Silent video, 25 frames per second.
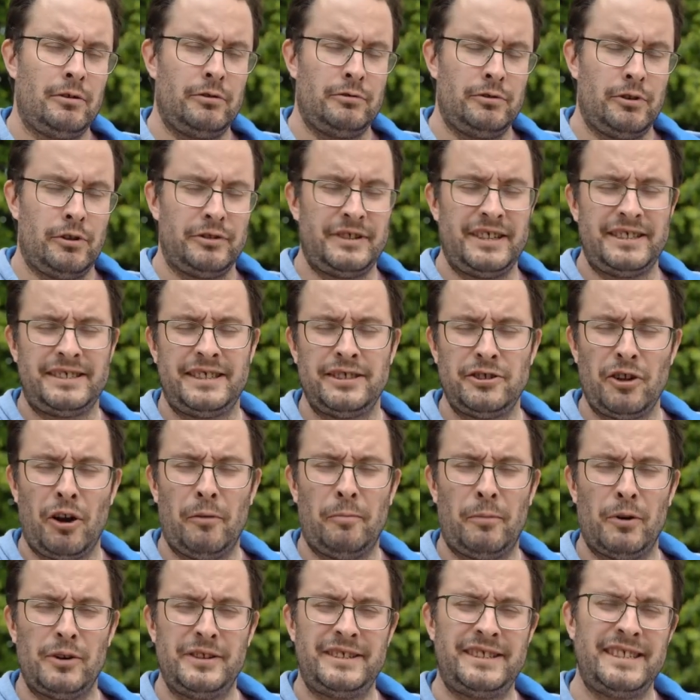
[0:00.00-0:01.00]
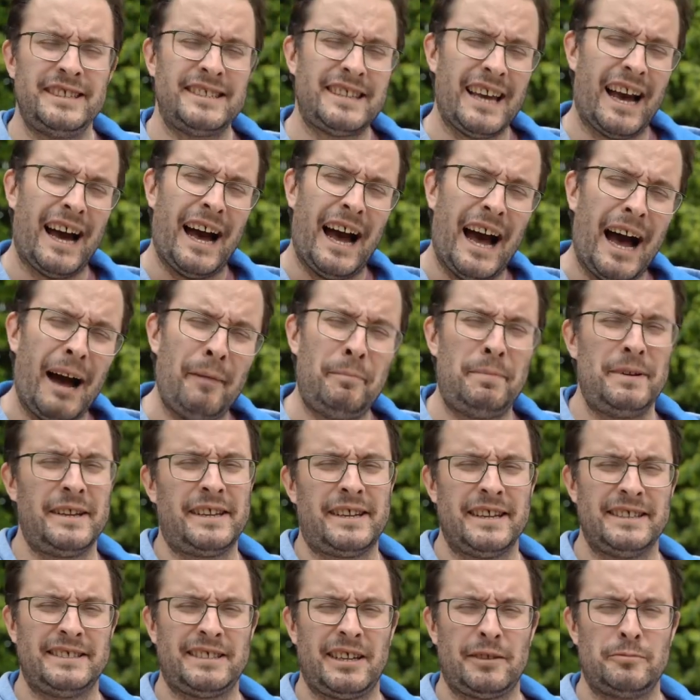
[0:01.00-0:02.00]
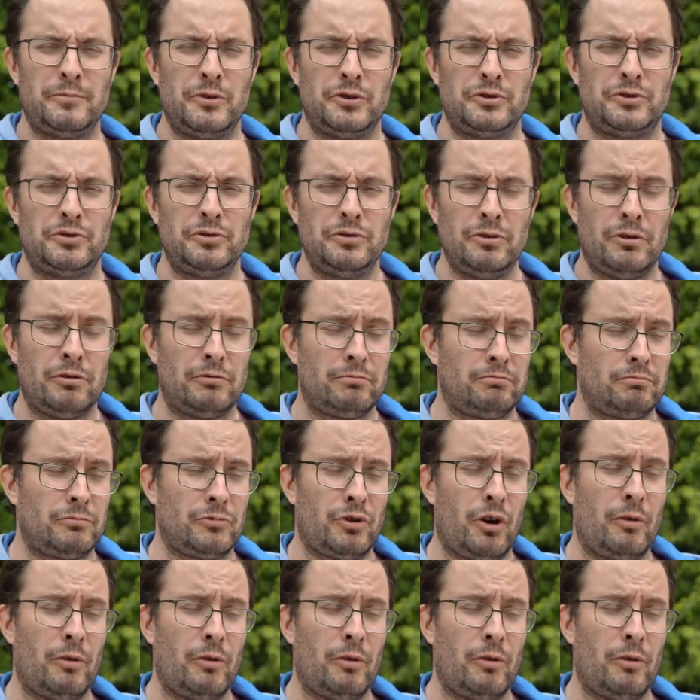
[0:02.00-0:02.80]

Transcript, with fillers: nos décideurs politiques à appliquer cette mesure